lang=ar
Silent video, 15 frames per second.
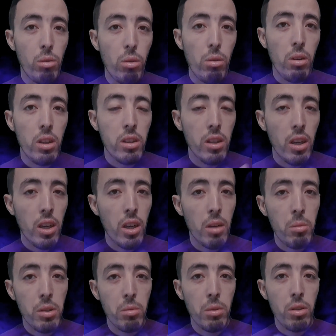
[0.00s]
قولوا لي
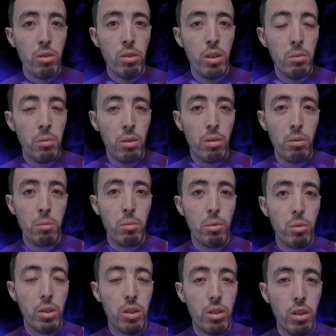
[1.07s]
الطريقه باش بغيتو ندعمكم
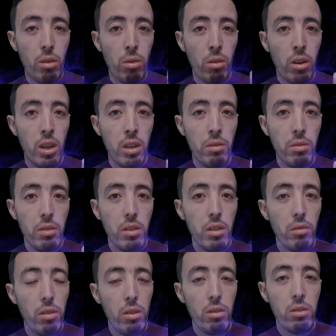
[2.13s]
واش نديرو لايف
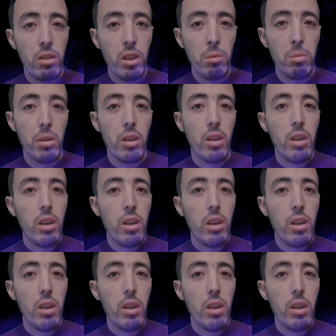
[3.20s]
في اليوتيوب